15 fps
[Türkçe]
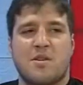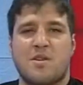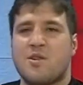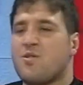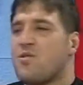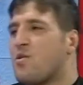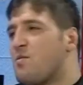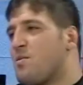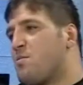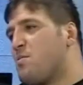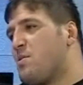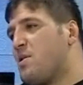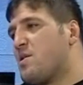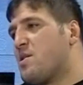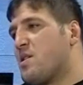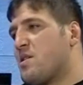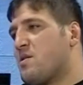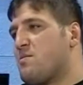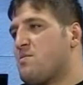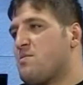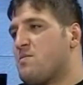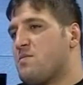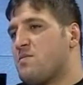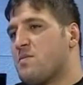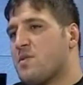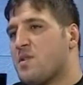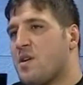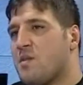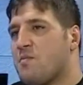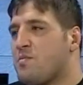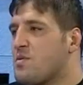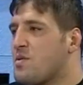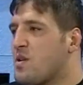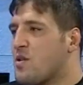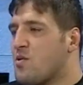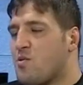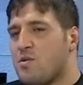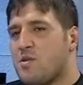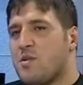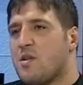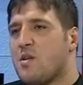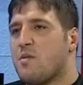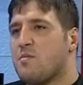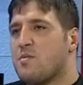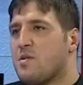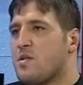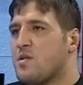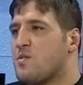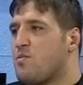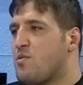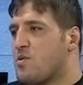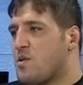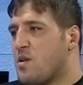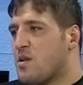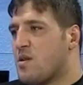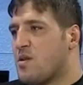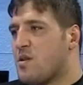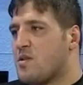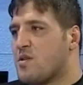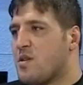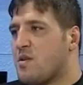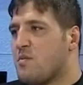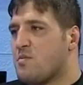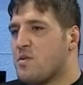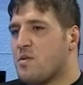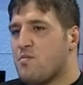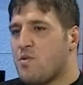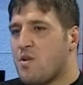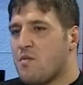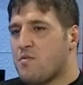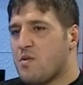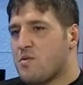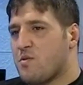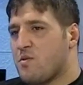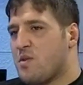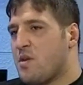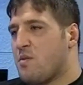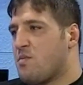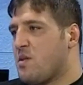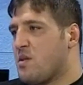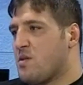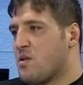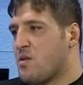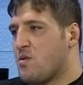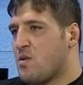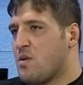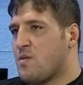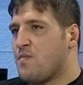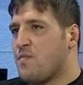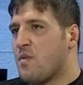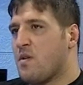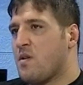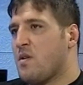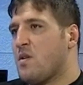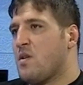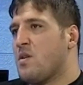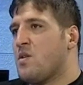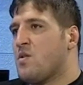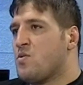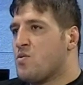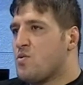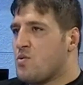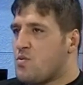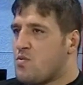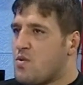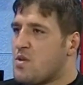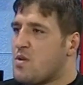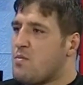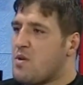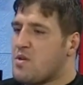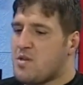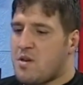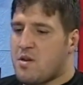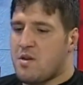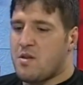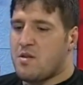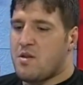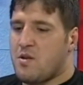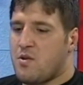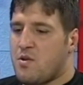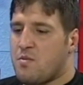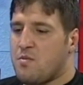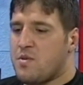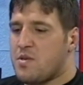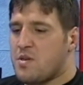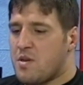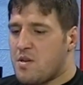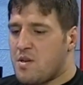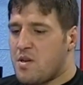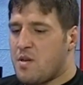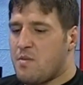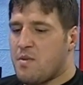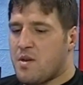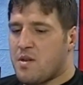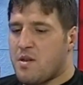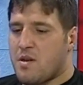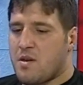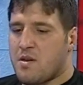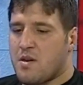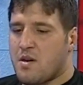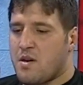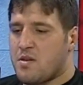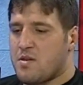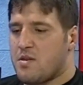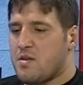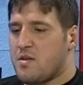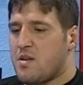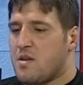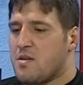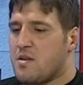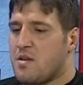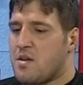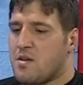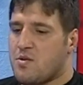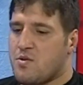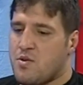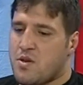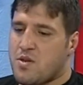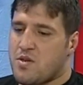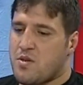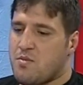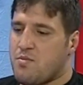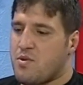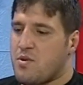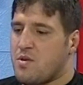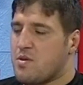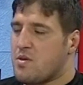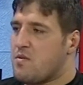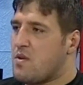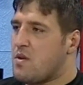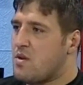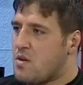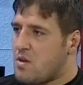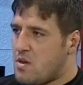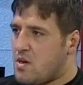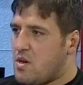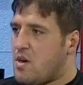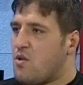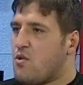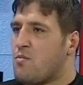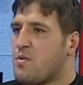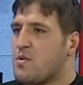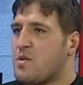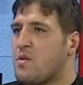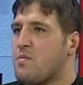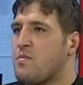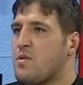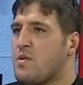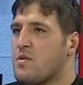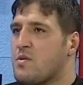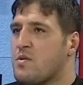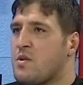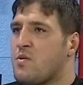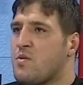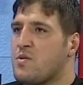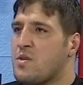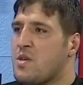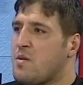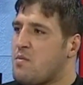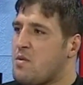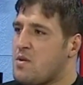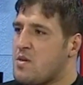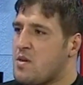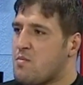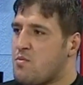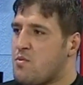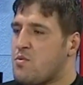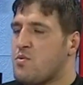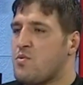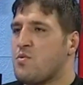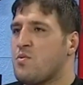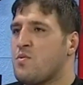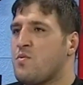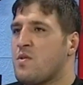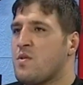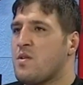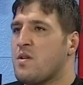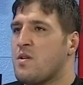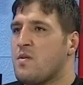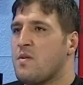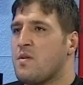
Greco-Romen milli takım kampındaki hocalarımıza, sporcu arkadaşlarımıza bu hafta sonu yapılacak olan turnuvada başarılar diliyorum. İnşallah emeklerinin karşılığını alırlar. Dünya şampiyonası ve Avrupa Şampiyonası'ndan önce yapılacak bu turnuvada.